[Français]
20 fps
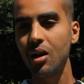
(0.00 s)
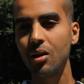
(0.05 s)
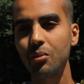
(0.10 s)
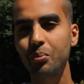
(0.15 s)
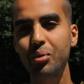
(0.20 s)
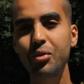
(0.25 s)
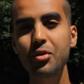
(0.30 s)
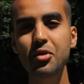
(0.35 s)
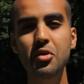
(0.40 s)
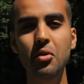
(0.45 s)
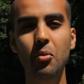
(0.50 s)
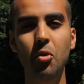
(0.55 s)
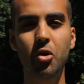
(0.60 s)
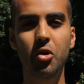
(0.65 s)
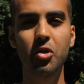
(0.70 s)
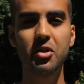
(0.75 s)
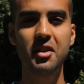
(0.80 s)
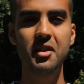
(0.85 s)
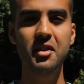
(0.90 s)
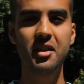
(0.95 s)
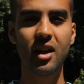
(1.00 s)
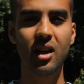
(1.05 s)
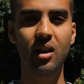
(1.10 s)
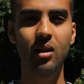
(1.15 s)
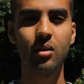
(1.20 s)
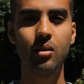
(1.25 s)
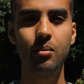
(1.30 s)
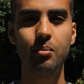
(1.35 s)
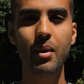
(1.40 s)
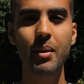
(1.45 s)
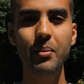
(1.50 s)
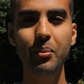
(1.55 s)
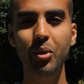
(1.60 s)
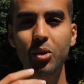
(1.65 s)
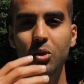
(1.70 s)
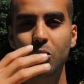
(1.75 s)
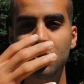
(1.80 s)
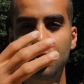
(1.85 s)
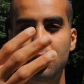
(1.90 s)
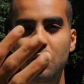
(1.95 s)
plus dans mon quotidien, même
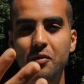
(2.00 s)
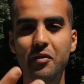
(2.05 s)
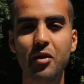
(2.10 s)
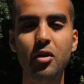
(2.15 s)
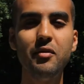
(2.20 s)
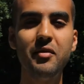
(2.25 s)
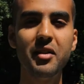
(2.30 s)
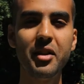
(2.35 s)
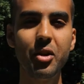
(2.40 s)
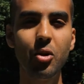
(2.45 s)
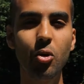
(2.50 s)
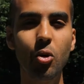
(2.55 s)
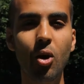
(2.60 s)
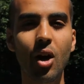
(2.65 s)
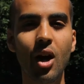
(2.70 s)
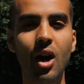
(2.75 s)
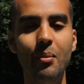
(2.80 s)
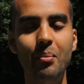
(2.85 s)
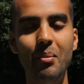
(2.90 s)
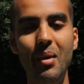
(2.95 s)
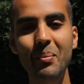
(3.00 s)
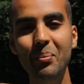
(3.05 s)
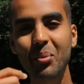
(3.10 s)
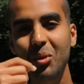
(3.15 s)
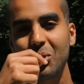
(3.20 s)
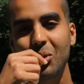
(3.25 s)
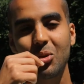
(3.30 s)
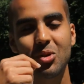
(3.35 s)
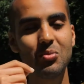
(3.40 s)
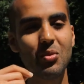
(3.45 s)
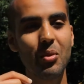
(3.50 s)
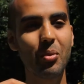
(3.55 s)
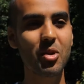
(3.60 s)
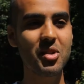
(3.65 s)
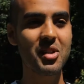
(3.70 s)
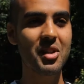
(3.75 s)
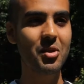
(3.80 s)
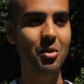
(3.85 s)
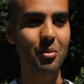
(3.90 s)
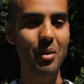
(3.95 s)
pendant que je te fais une vidéo, même pendant que je me
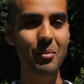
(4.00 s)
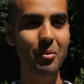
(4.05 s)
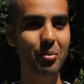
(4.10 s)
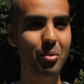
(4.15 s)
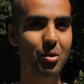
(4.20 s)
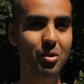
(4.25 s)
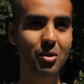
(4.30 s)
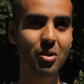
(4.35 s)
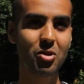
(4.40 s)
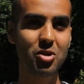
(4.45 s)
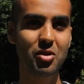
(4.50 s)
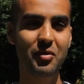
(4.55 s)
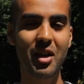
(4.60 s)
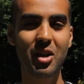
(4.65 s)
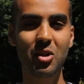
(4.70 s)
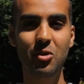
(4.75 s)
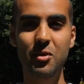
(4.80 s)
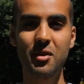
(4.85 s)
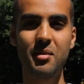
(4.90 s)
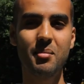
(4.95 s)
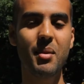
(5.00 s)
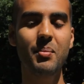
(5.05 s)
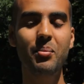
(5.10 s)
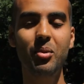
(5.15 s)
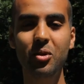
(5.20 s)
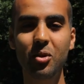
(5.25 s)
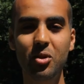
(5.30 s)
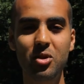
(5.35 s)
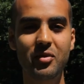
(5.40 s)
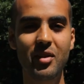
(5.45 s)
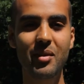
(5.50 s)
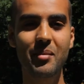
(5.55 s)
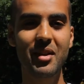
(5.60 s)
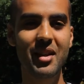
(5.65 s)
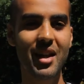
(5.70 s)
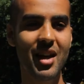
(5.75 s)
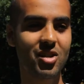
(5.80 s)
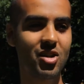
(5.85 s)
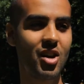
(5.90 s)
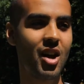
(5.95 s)
brosse les dents, même pendant que je fais la cuisine, même pendant que je fais le
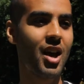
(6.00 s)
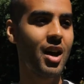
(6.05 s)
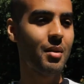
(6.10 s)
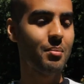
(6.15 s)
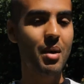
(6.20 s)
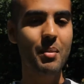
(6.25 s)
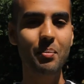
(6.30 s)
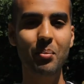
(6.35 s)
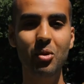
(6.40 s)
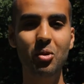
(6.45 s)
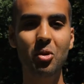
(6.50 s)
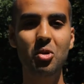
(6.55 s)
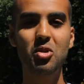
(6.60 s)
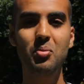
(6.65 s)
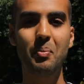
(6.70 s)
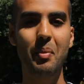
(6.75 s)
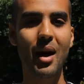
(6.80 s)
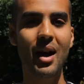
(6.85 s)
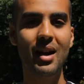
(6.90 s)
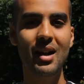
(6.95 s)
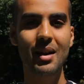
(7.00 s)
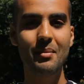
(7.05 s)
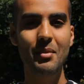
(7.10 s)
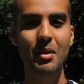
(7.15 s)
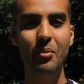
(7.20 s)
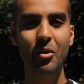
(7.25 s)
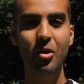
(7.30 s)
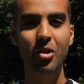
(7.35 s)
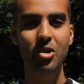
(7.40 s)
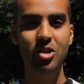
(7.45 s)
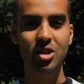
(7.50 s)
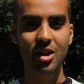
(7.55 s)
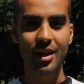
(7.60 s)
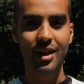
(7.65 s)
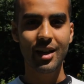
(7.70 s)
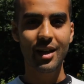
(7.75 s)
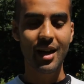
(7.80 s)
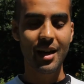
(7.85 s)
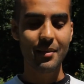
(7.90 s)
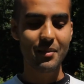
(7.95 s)
ménage, même pendant que je parle à mes proches,
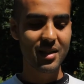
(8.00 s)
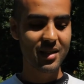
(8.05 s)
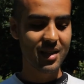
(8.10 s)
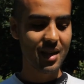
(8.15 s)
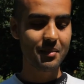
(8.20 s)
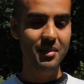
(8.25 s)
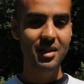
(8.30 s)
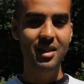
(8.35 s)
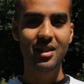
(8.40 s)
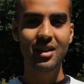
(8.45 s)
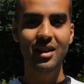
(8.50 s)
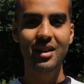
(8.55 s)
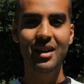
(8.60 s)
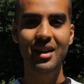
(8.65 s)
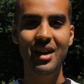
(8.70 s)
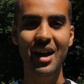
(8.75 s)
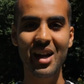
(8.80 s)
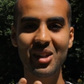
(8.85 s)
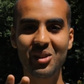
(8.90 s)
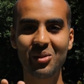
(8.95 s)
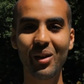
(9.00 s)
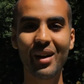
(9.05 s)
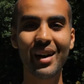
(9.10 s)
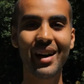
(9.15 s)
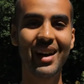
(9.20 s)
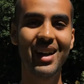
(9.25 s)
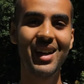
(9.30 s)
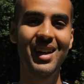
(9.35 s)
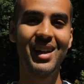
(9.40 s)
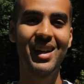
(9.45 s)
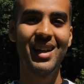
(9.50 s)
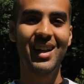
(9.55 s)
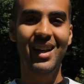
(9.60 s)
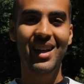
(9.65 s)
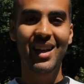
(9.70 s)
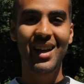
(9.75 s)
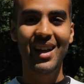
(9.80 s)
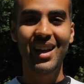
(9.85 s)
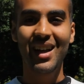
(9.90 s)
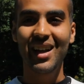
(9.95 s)
à, à mes amis, à toi,
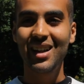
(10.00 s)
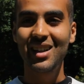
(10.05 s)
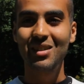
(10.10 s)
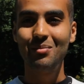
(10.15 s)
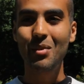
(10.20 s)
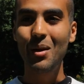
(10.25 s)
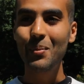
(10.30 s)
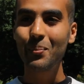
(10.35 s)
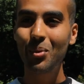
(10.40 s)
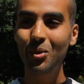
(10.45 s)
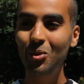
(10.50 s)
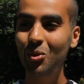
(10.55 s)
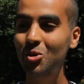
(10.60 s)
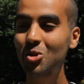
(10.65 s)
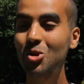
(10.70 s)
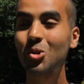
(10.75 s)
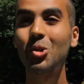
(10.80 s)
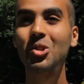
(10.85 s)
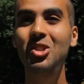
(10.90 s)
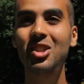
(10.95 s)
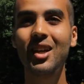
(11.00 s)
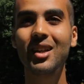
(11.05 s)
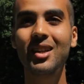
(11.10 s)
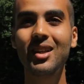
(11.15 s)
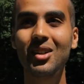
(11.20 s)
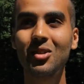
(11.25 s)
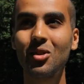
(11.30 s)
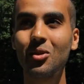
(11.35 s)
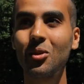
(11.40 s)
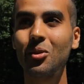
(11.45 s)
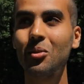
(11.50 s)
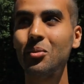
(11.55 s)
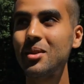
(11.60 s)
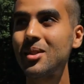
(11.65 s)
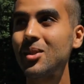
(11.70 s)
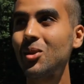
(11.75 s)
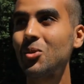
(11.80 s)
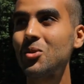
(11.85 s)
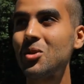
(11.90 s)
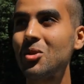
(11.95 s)
même pendant que je coach quelqu'un dans mes
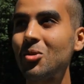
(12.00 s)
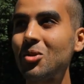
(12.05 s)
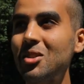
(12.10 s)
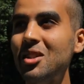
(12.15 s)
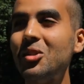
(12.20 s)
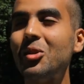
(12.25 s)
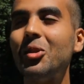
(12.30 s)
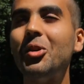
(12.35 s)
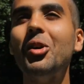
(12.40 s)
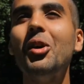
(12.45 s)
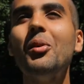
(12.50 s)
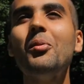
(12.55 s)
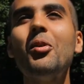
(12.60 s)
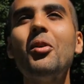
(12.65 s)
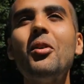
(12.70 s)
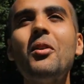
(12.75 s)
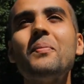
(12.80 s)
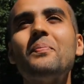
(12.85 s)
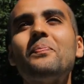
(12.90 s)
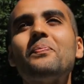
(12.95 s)
séances de coaching, comment